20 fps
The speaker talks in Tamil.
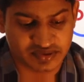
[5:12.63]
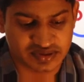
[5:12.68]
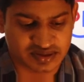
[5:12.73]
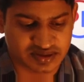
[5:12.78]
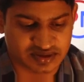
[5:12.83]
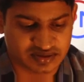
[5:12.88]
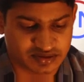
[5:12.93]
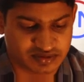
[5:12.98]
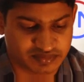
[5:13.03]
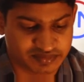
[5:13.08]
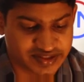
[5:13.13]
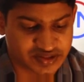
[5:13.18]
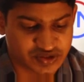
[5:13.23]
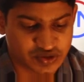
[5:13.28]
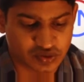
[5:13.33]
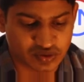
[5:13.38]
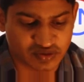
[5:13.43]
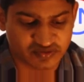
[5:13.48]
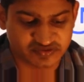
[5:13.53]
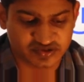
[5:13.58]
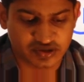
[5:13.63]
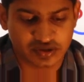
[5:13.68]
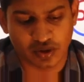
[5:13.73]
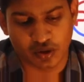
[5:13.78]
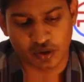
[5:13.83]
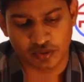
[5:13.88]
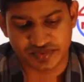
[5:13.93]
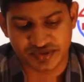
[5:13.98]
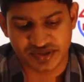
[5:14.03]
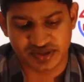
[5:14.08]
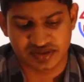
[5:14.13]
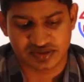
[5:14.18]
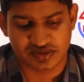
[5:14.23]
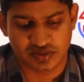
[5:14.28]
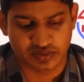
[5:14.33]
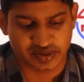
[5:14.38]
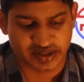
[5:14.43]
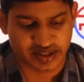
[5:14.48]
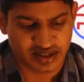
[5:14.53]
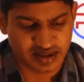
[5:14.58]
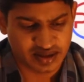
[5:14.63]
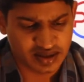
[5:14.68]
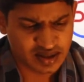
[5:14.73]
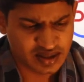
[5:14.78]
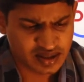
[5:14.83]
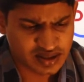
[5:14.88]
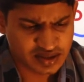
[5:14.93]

த மெத்தட் ஆஃப் த ஆப்ஷன்ஸ் ஓகே